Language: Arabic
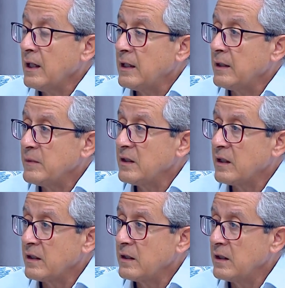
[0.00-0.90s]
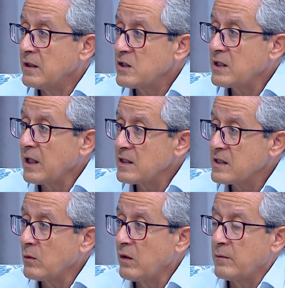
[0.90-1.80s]
اللي بنقدر نشتغل
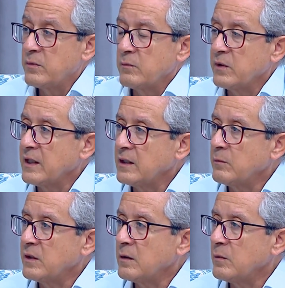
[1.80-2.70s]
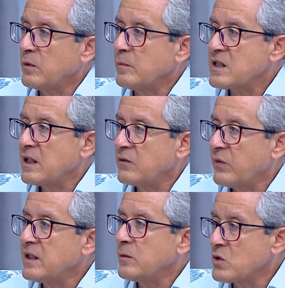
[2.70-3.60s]
سوا يعني بمشهد
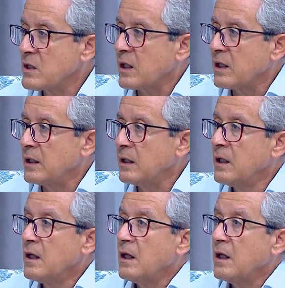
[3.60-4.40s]
فني مستقل